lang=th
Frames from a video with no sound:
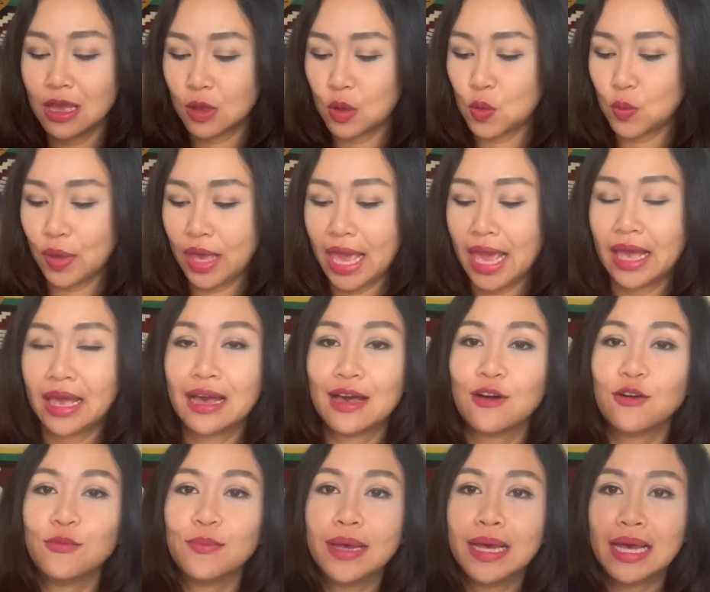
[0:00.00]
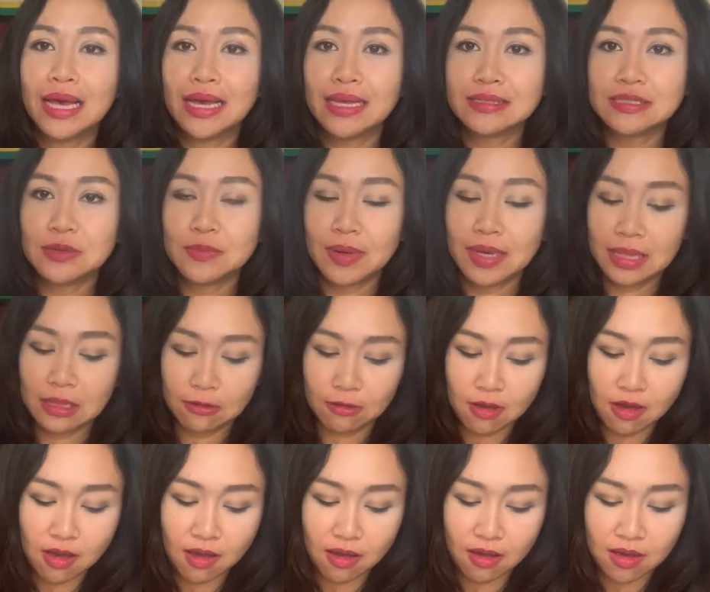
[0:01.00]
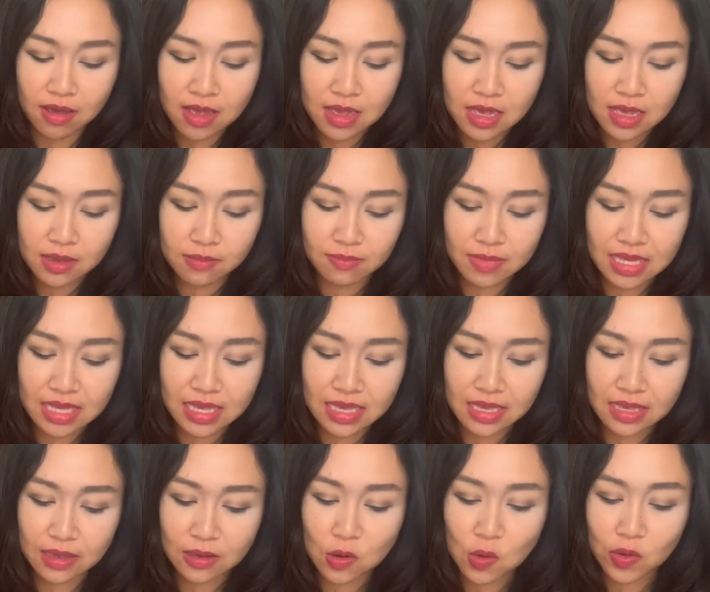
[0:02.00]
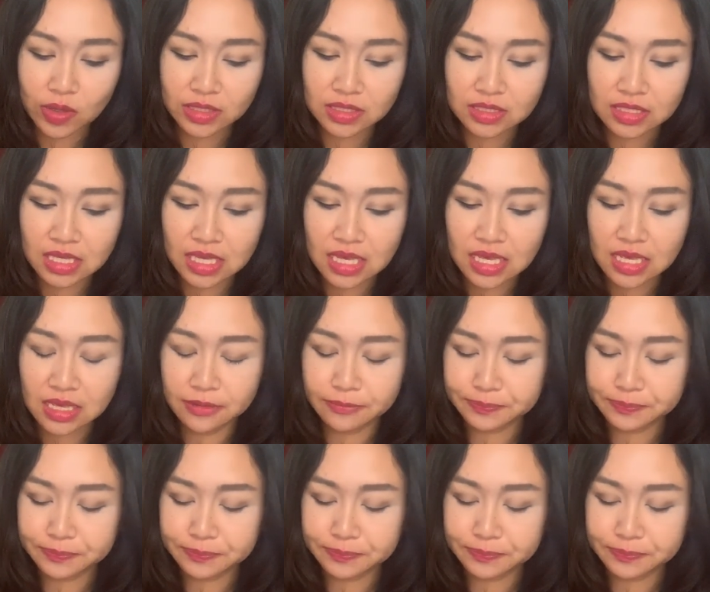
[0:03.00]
โง่เฮงเข้ามาใช่ไหมแล้วก็มีคนที่